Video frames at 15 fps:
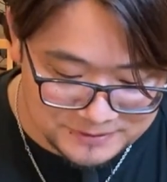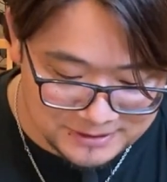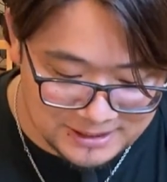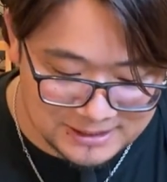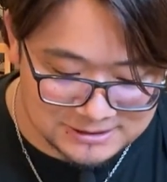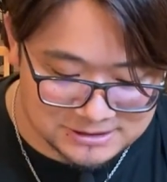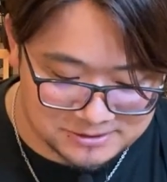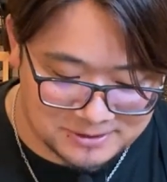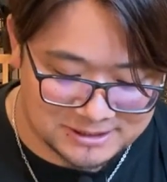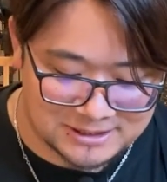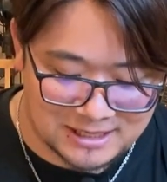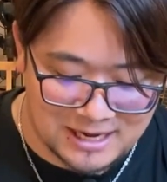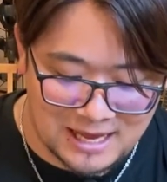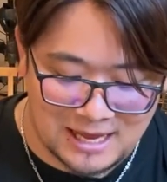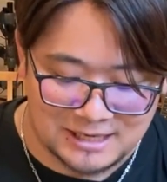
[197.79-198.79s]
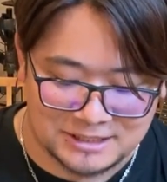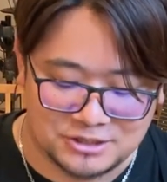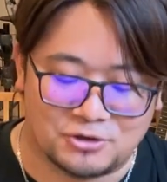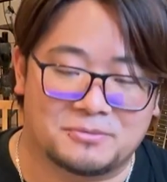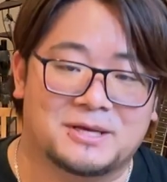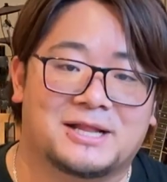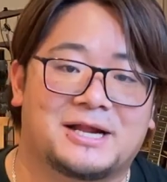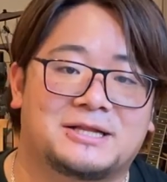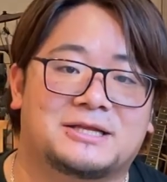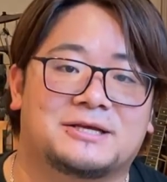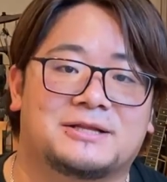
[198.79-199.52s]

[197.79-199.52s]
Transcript: ね、全てが清められて